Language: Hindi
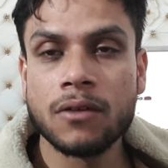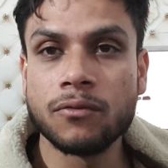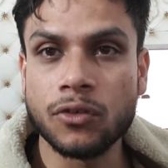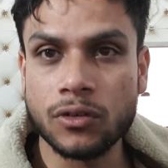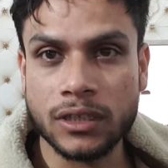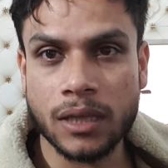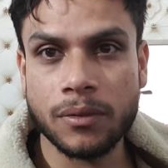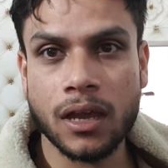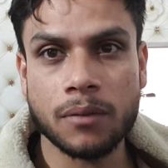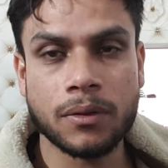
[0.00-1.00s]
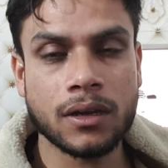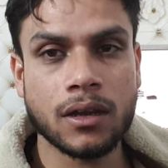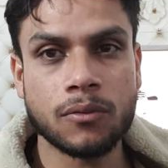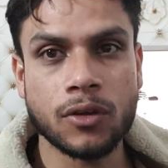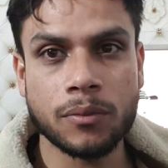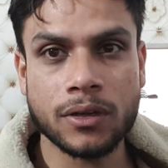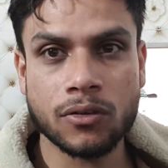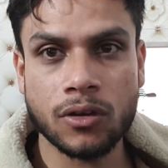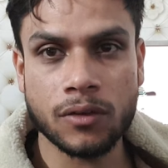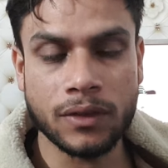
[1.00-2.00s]
वो उनके बिहार पर अपॉइंटमेंट
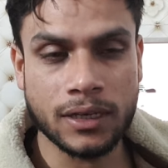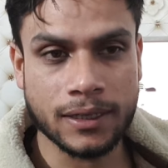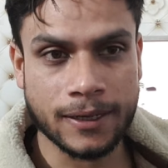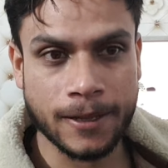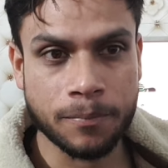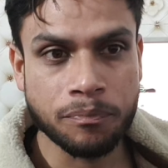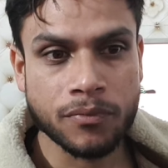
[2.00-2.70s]
को अवेल करें